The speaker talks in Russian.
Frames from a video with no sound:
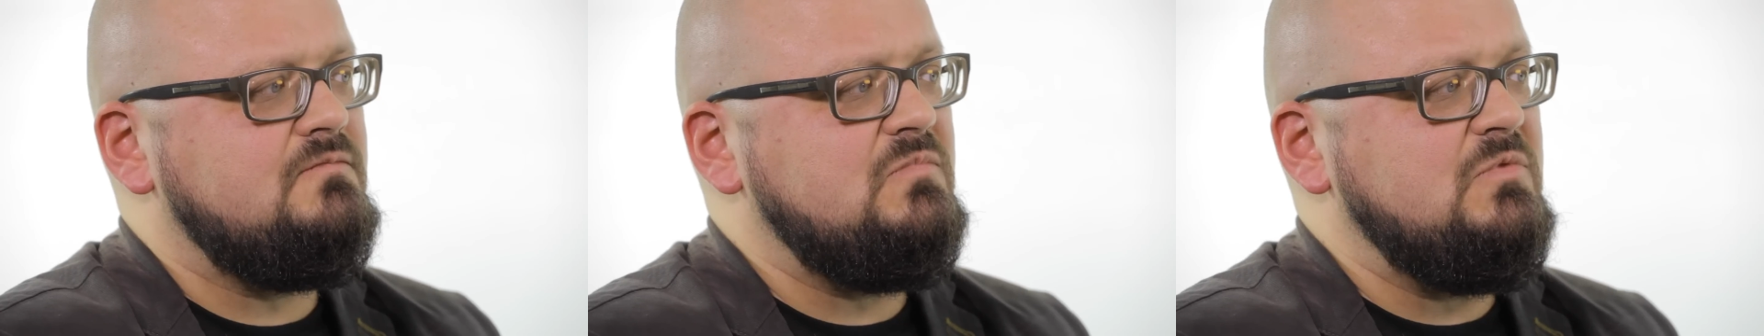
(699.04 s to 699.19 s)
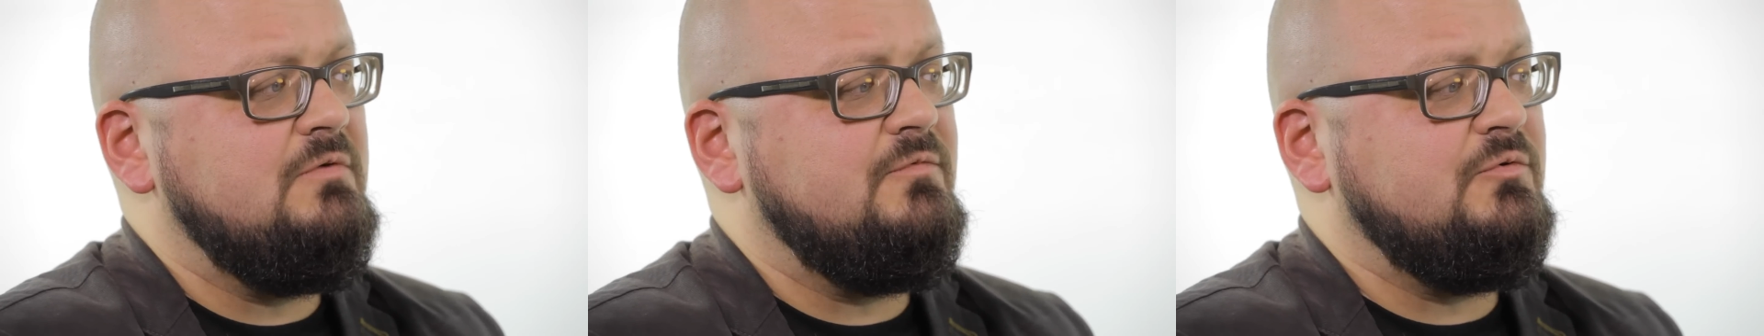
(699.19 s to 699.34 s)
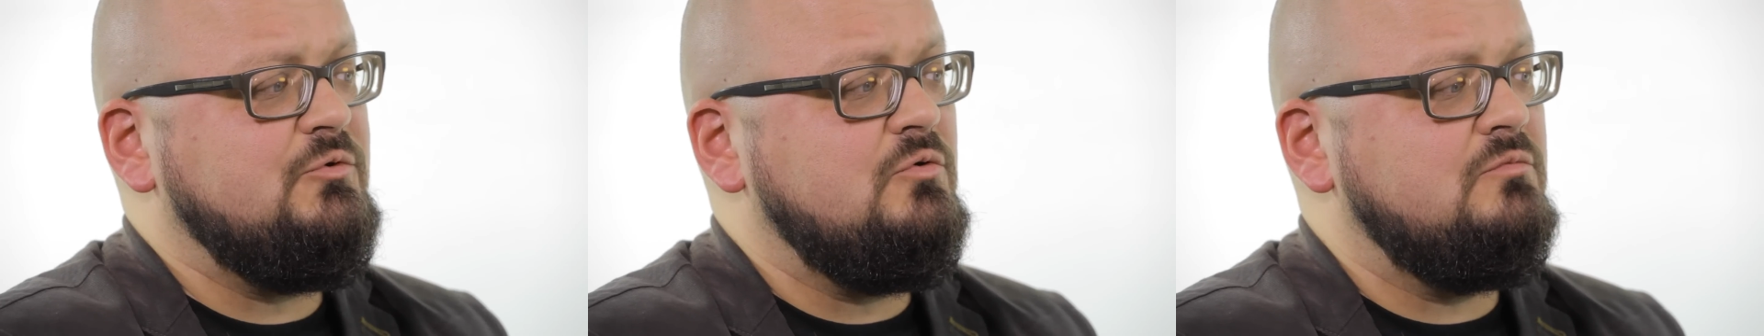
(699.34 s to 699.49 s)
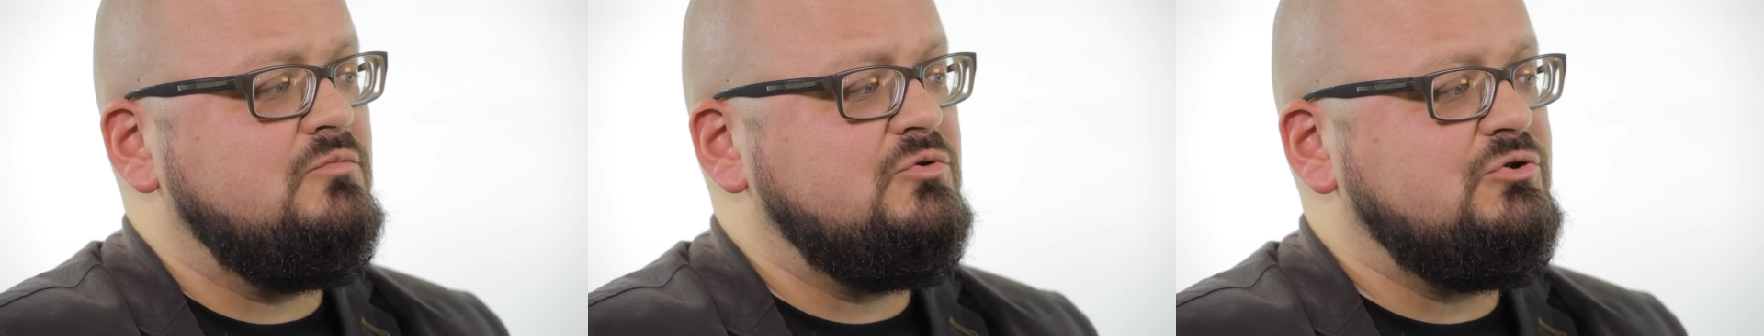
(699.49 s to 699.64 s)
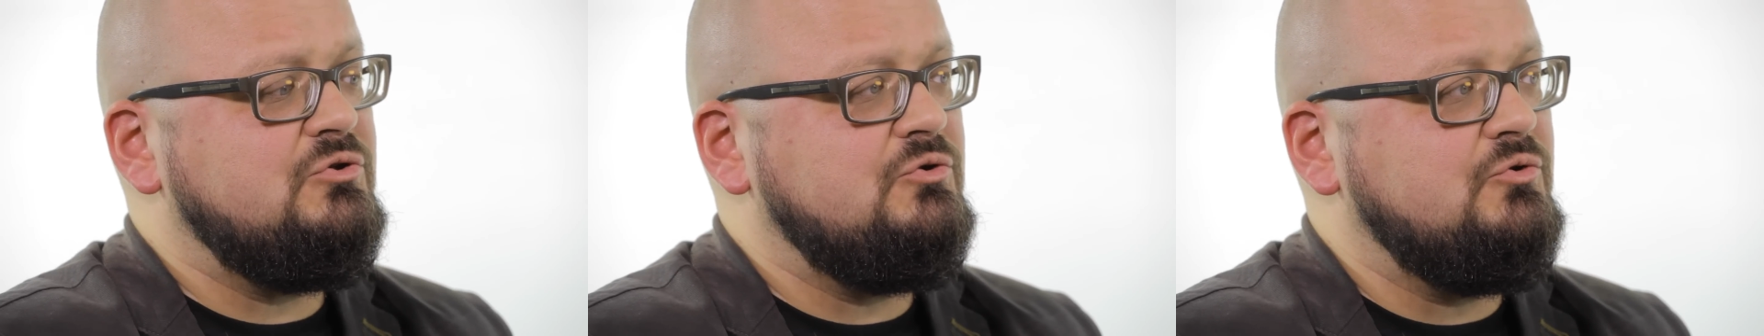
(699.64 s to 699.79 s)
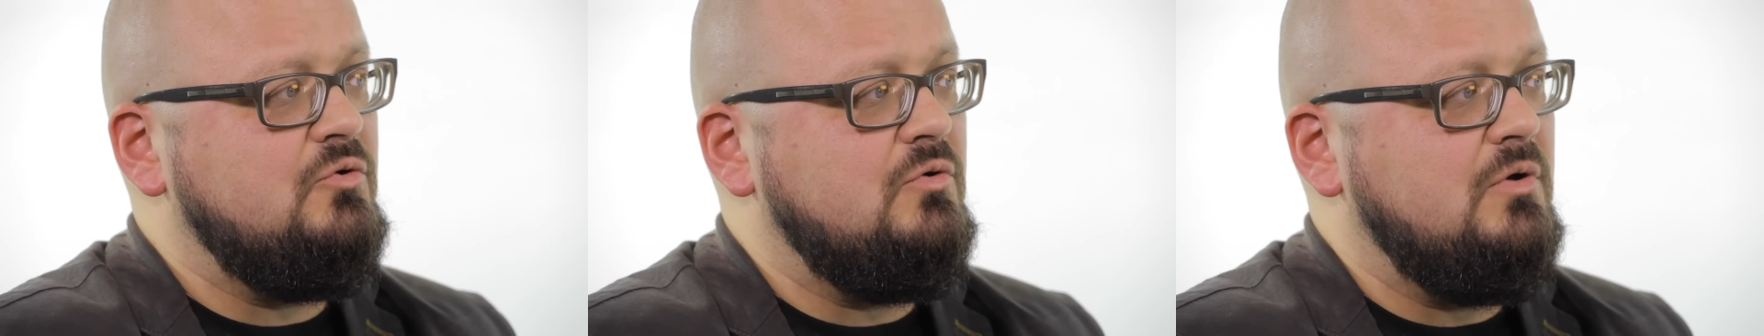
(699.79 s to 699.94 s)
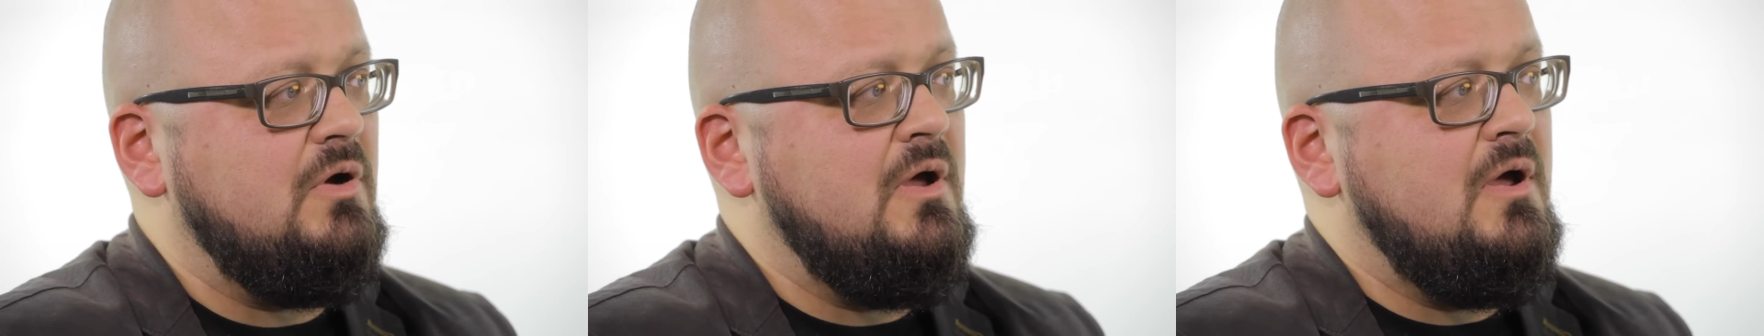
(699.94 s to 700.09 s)
В том,
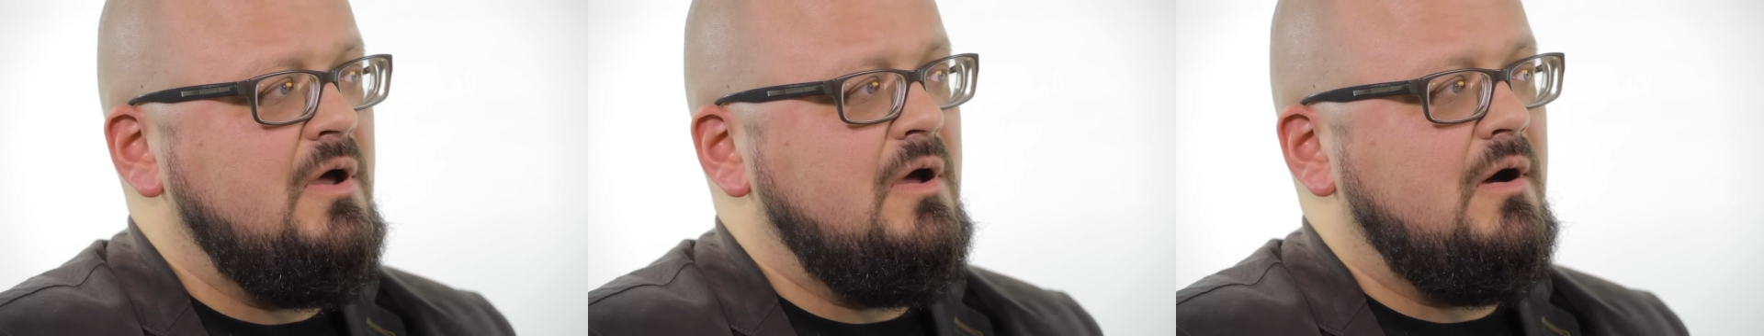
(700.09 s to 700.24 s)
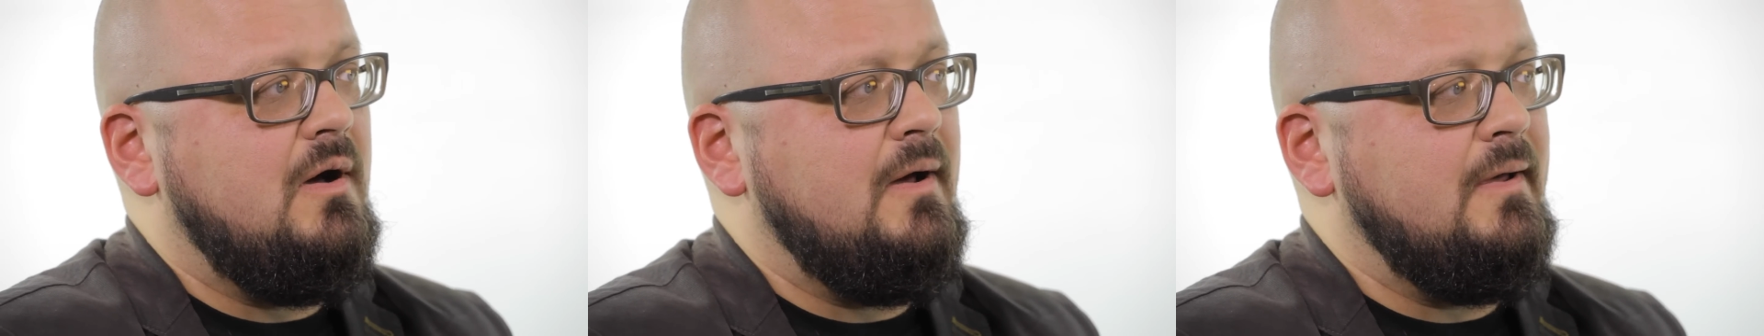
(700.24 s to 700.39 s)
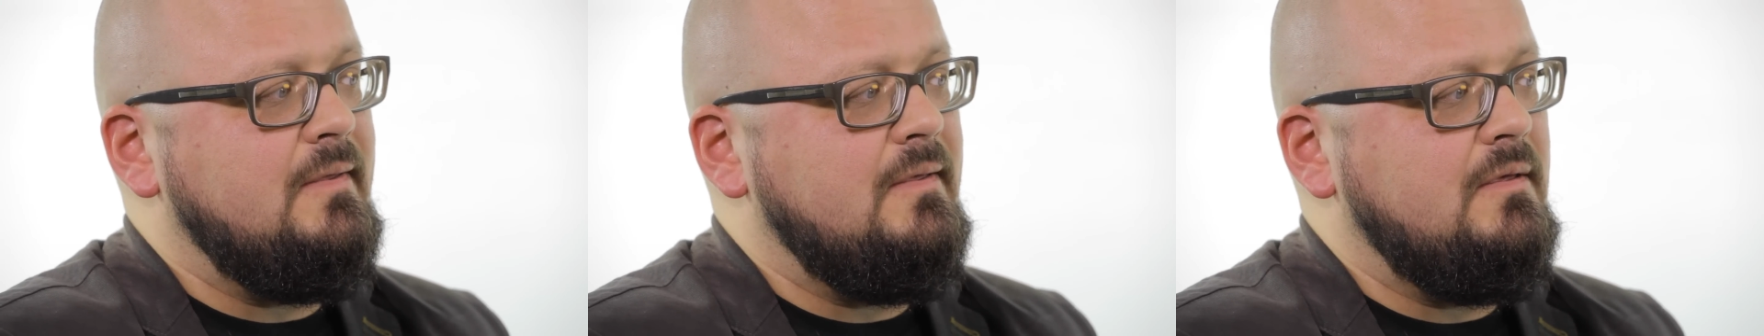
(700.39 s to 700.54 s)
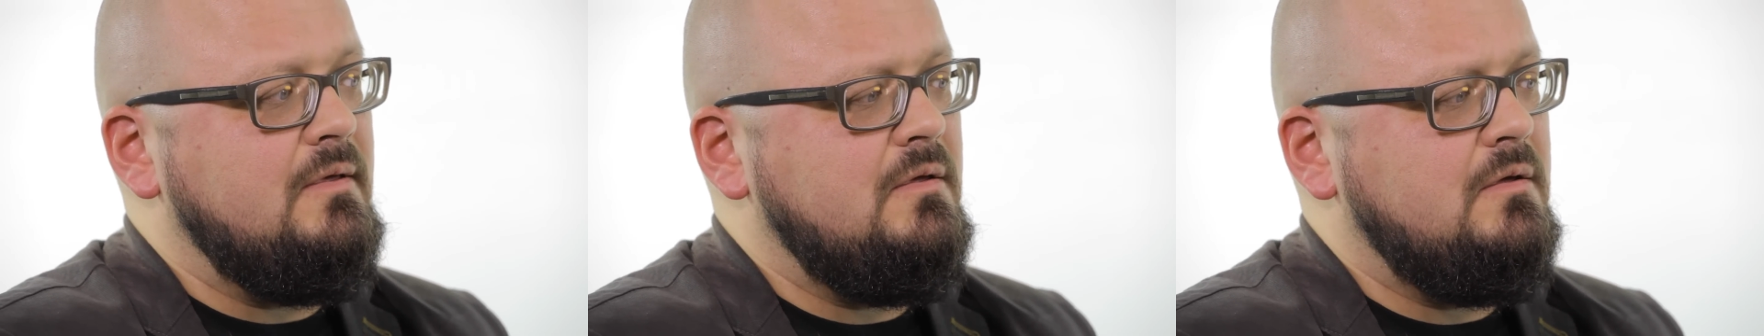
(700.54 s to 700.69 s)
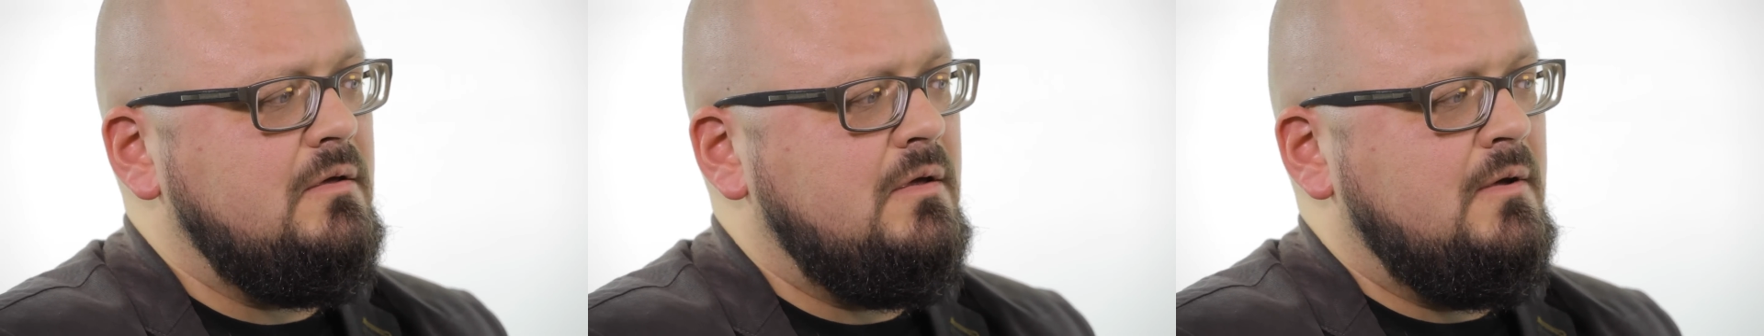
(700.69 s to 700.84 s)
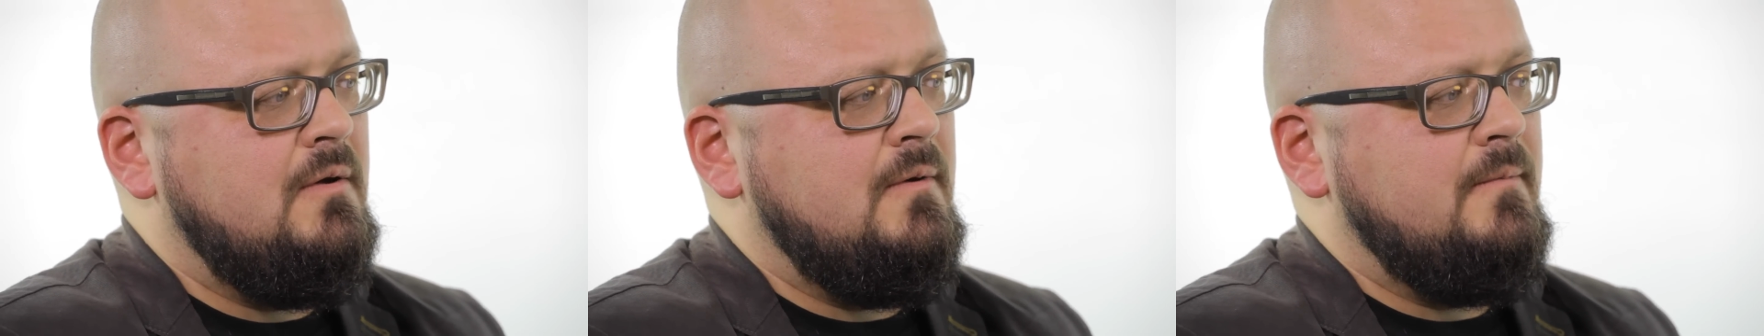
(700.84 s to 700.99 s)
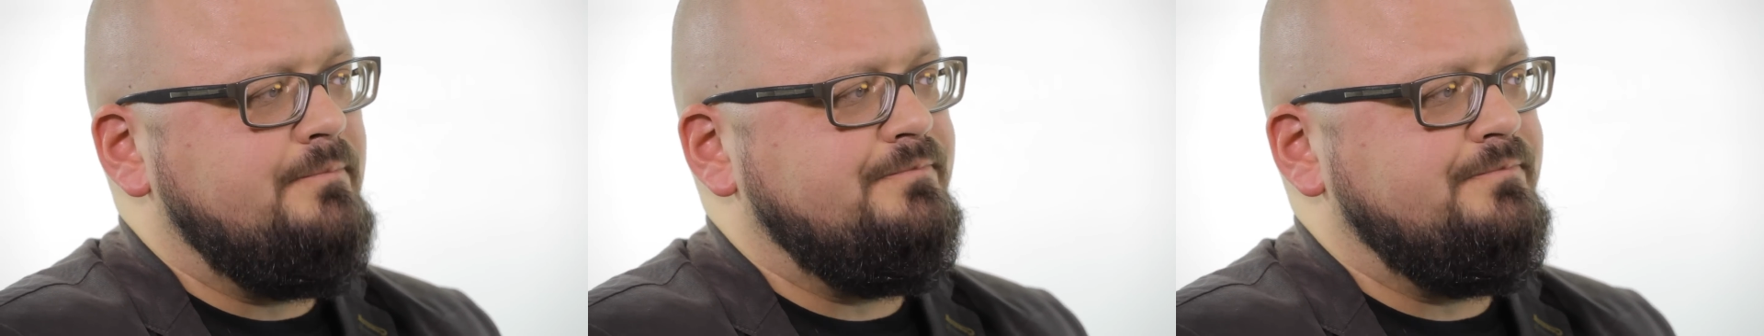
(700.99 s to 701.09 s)
что они,